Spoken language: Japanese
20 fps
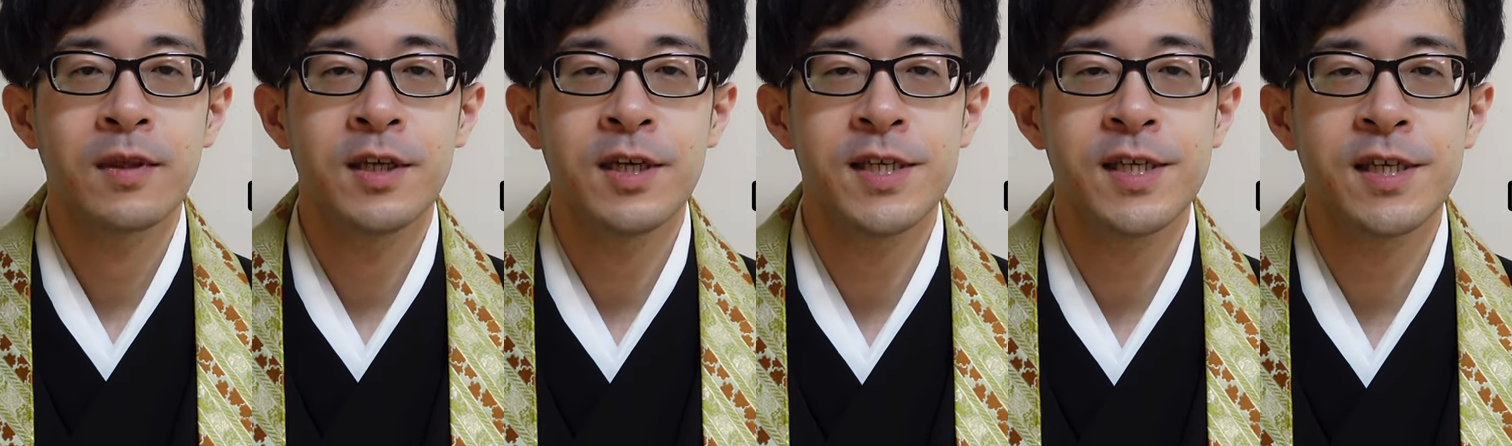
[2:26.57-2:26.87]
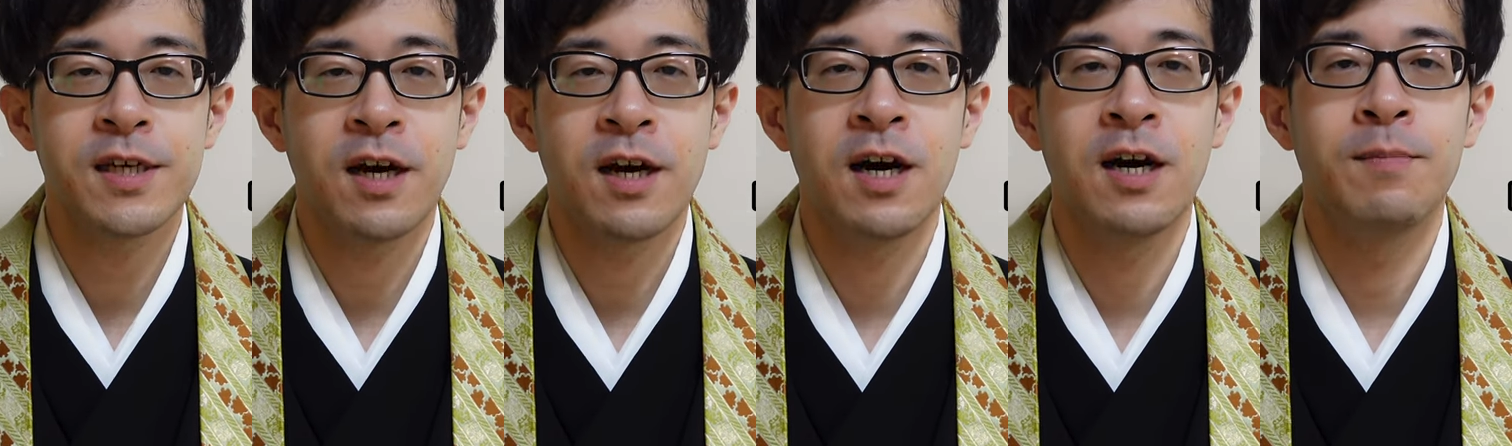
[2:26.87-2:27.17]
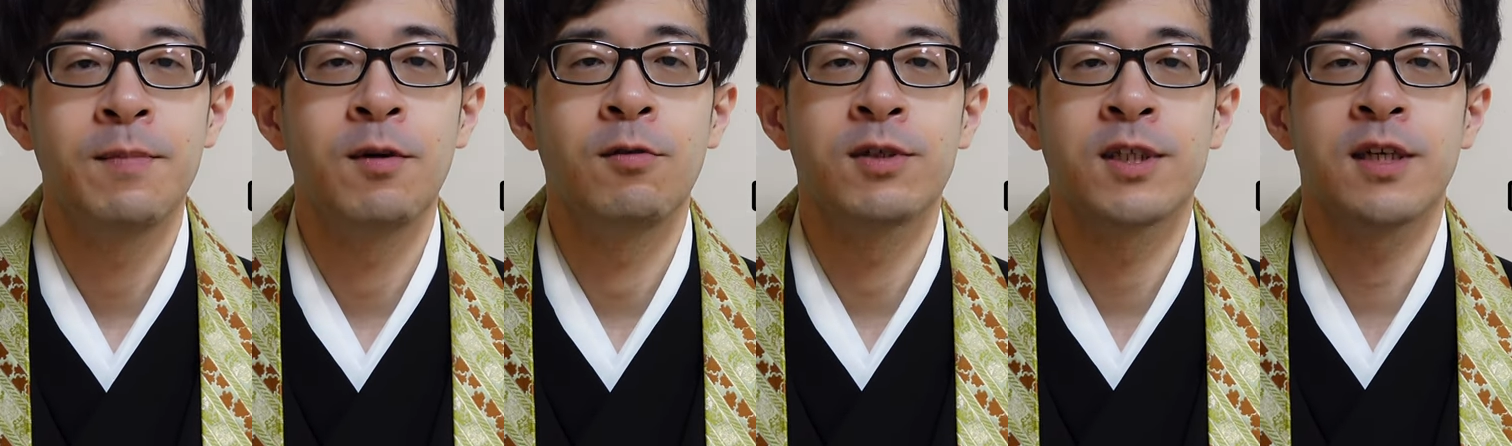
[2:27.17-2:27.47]
ですか
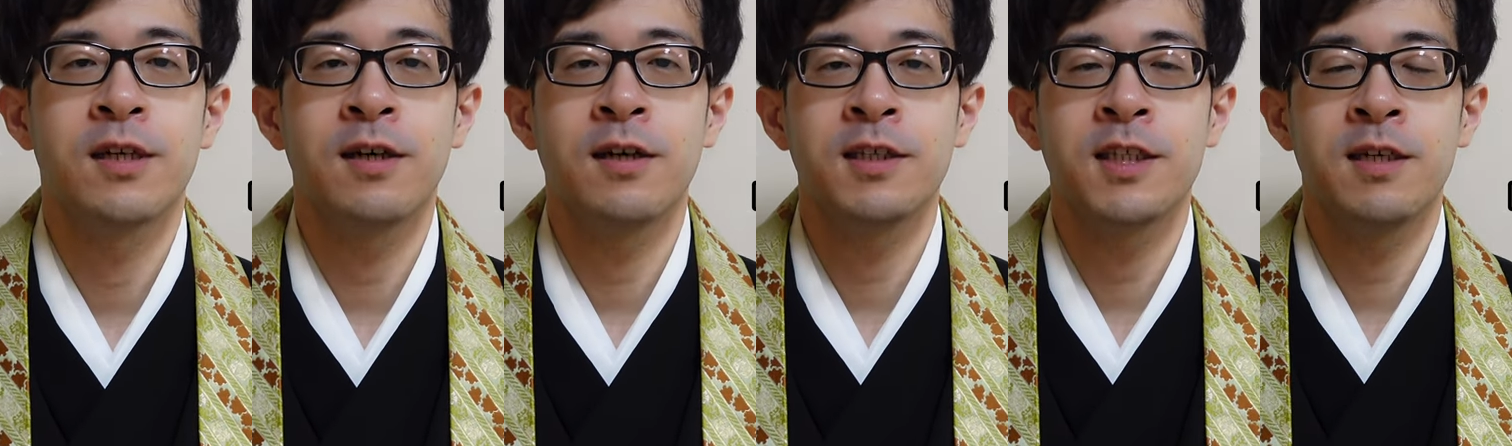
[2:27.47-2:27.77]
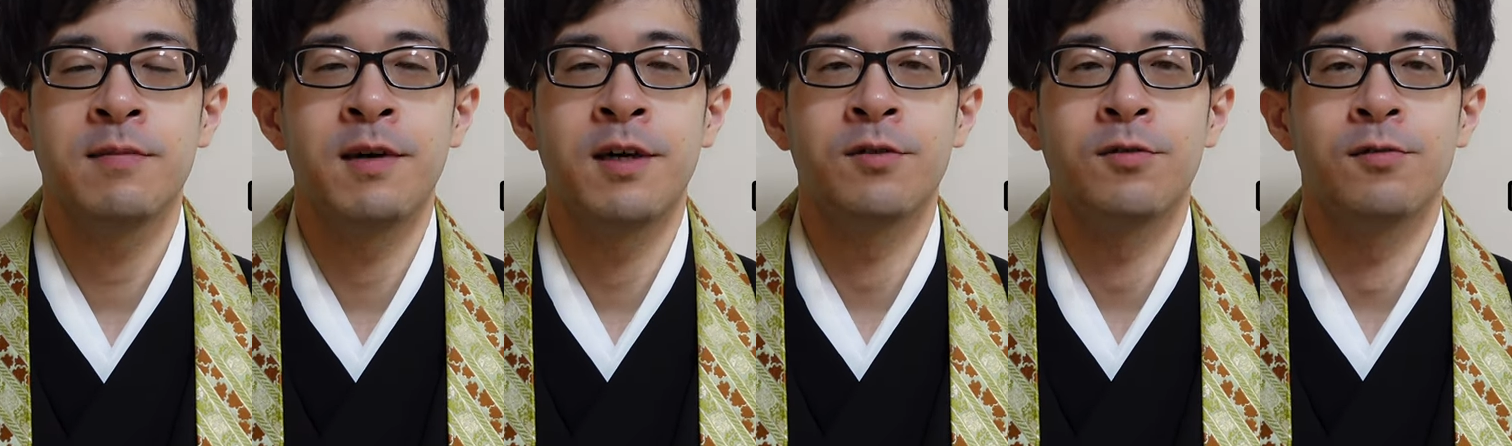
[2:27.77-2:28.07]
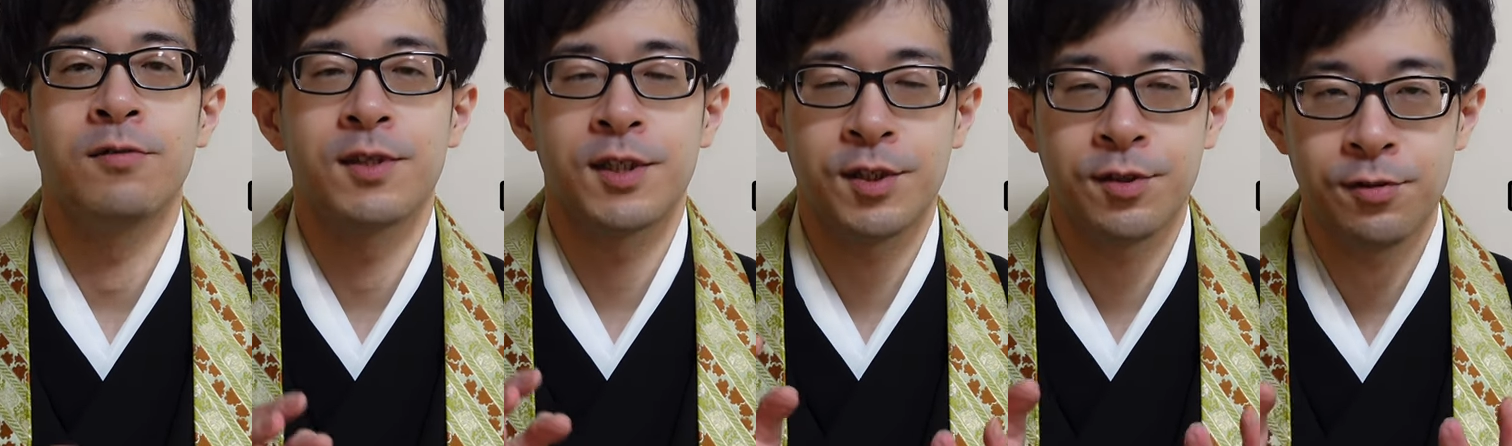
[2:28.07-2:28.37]
らお釈迦様
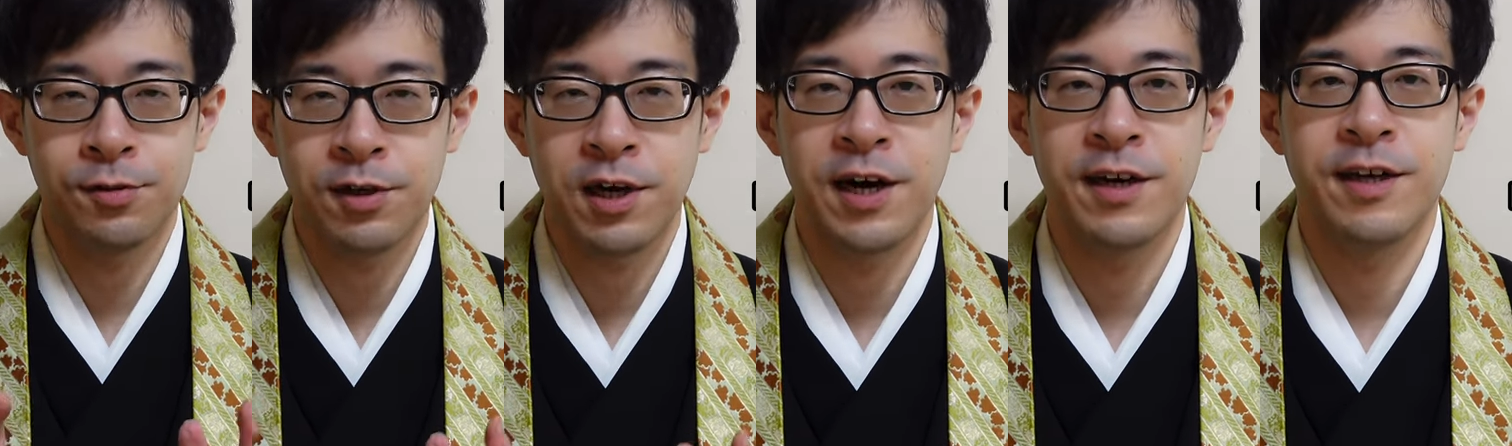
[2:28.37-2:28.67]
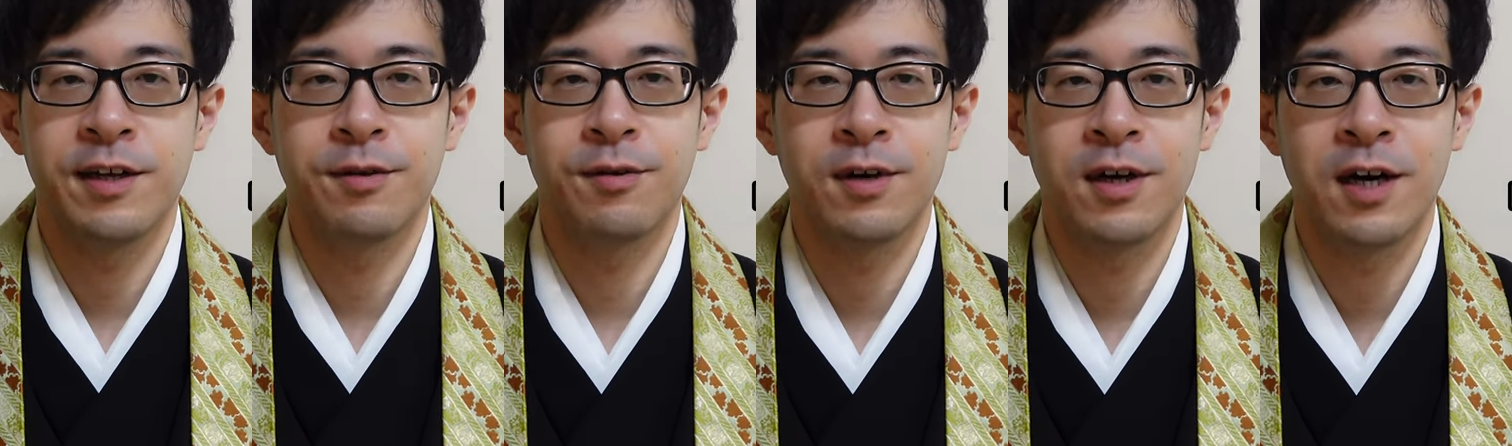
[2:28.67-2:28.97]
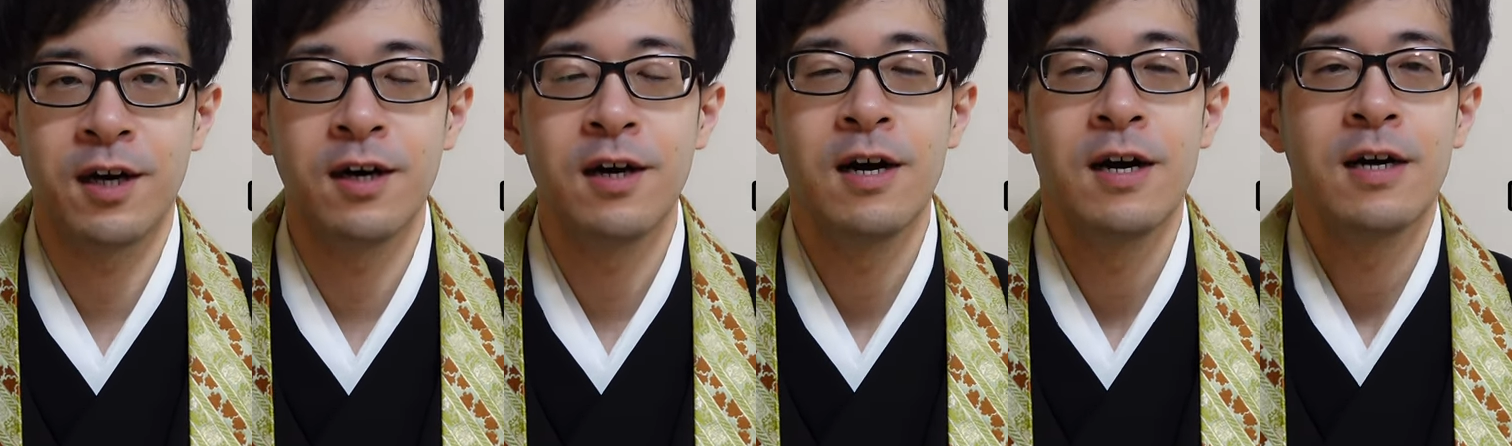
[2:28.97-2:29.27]
の生涯だと
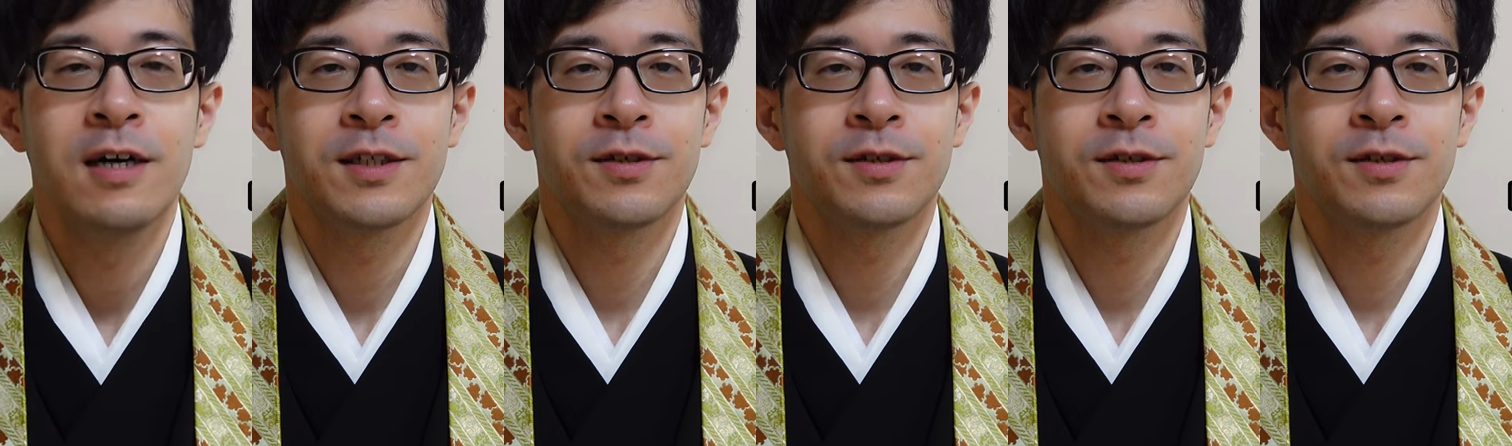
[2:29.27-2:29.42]
か